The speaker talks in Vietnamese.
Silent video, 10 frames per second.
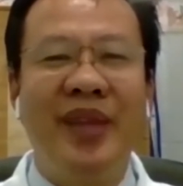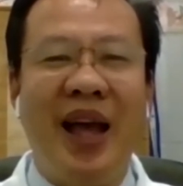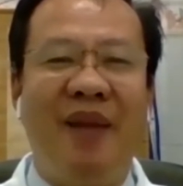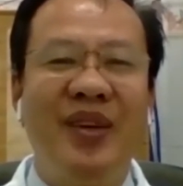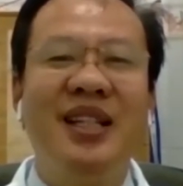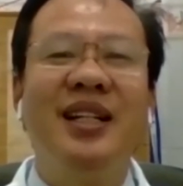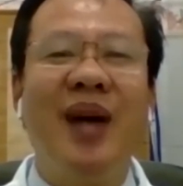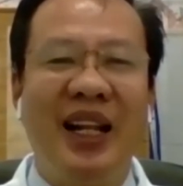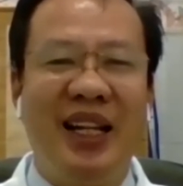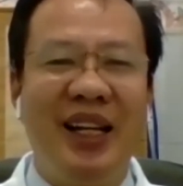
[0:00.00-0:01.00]
giảm cái sự
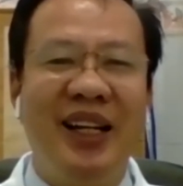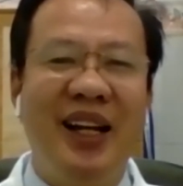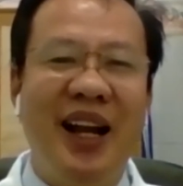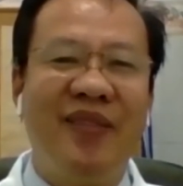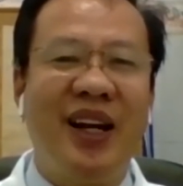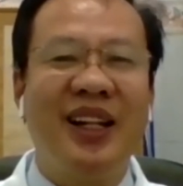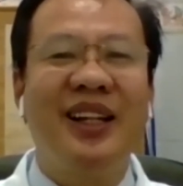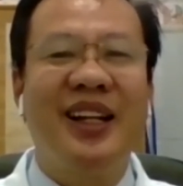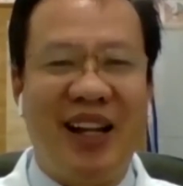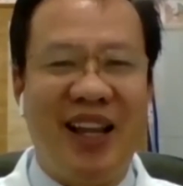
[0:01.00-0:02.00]
bài tiết đi làm cho cái
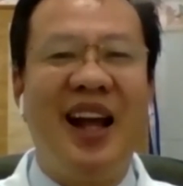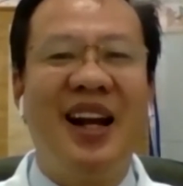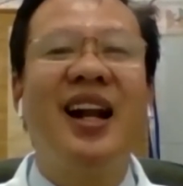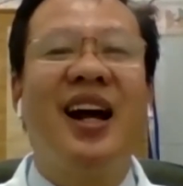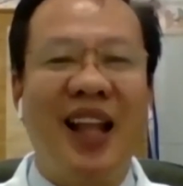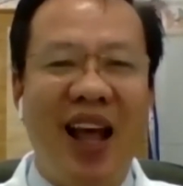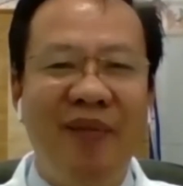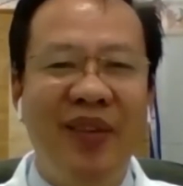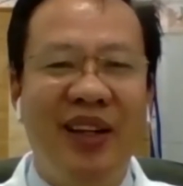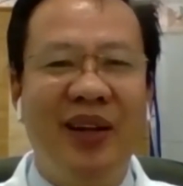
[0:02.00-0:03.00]
tình trạng da nó nặng
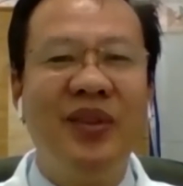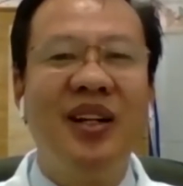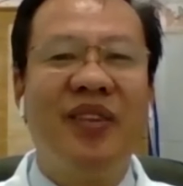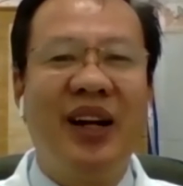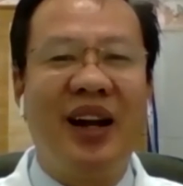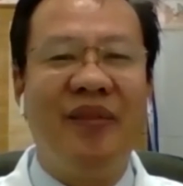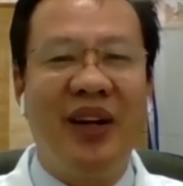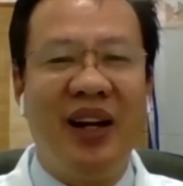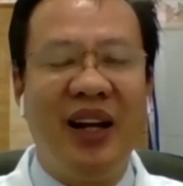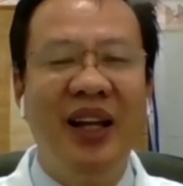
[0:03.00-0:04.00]
thêm giống như phần đầu
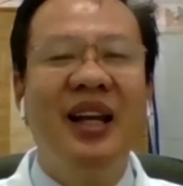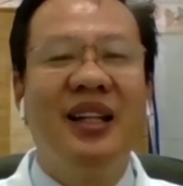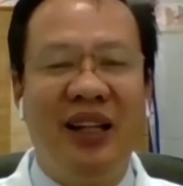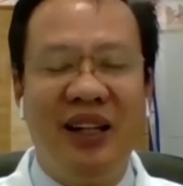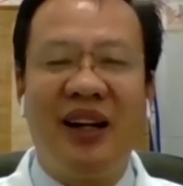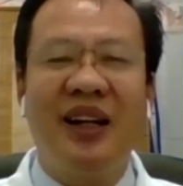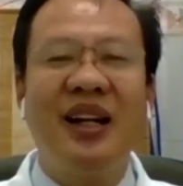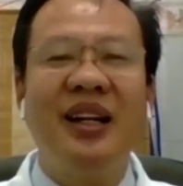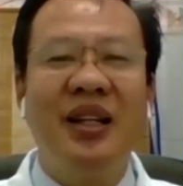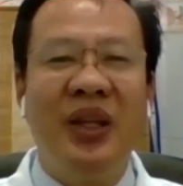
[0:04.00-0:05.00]
mình nói thì nó có
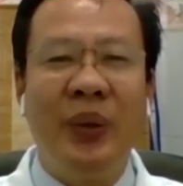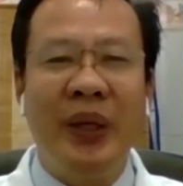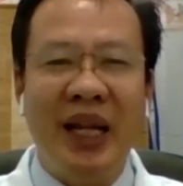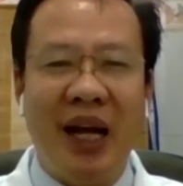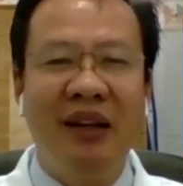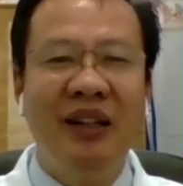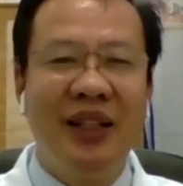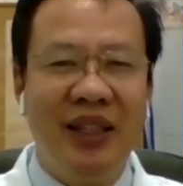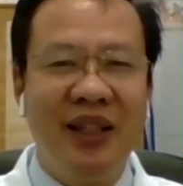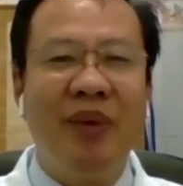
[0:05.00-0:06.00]
rất là nhiều nguyên nhân
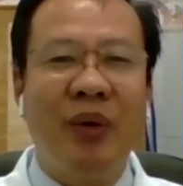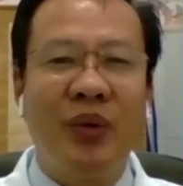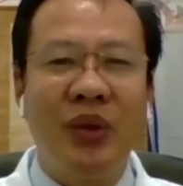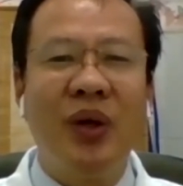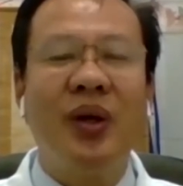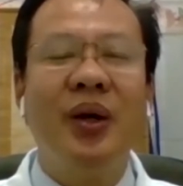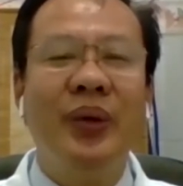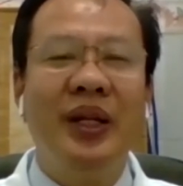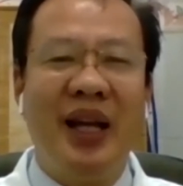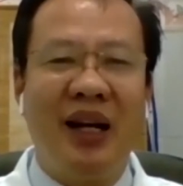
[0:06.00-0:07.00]
nhưng mà một số cái
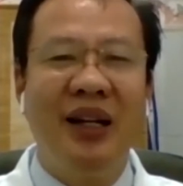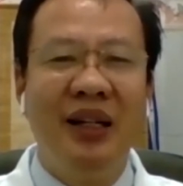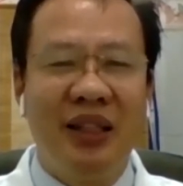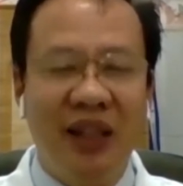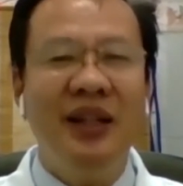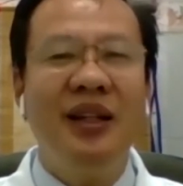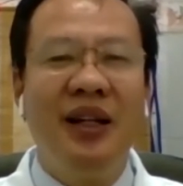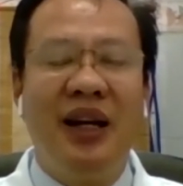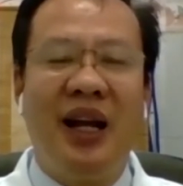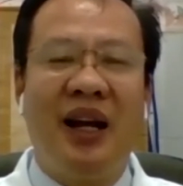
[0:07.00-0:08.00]
nguyên nhân chính
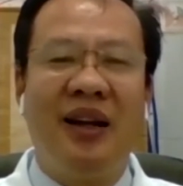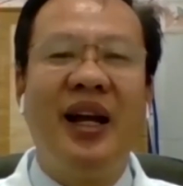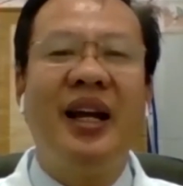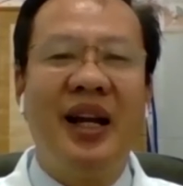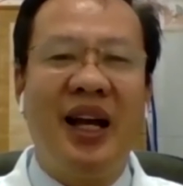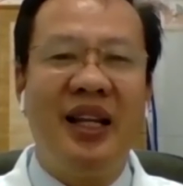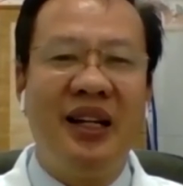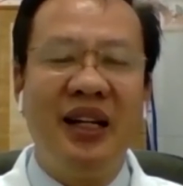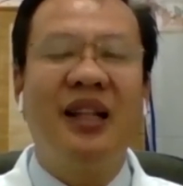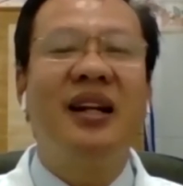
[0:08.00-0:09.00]
là nó gây ra
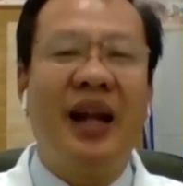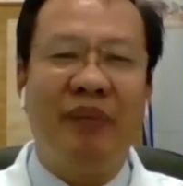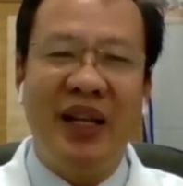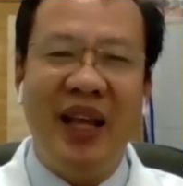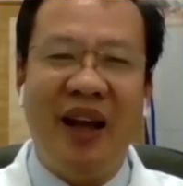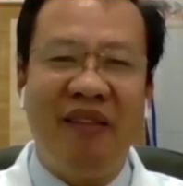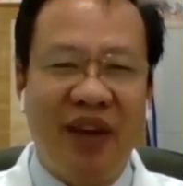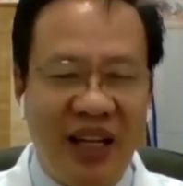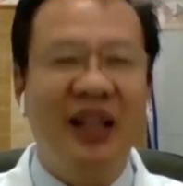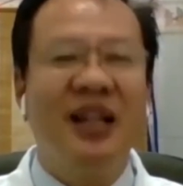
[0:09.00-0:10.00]
những cái tình trạng bệnh da
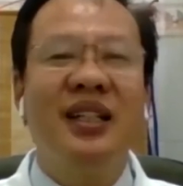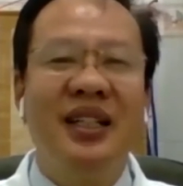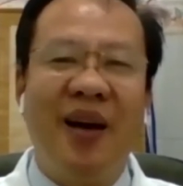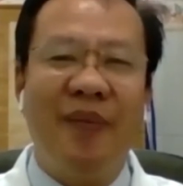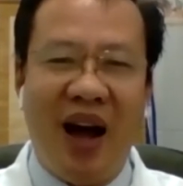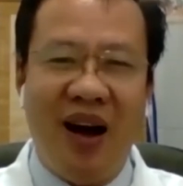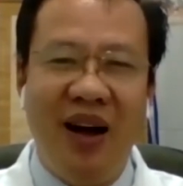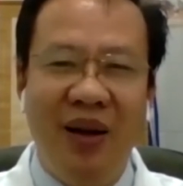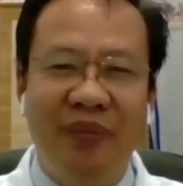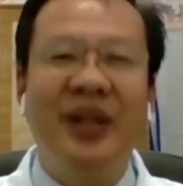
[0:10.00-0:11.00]
và những cái trường hợp
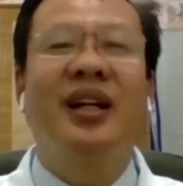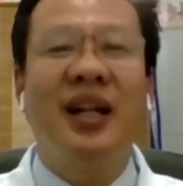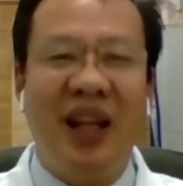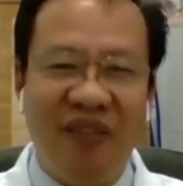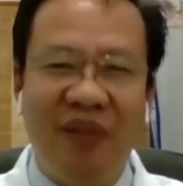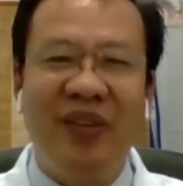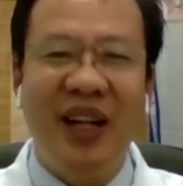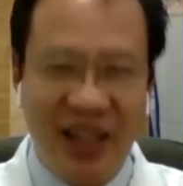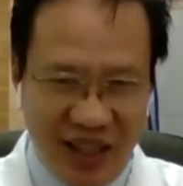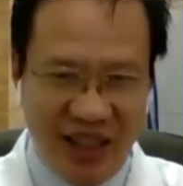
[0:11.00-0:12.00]
đó mình có thể phòng
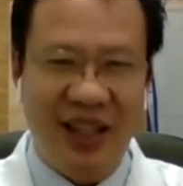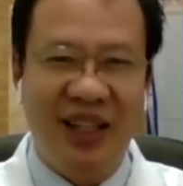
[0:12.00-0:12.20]
ngừa được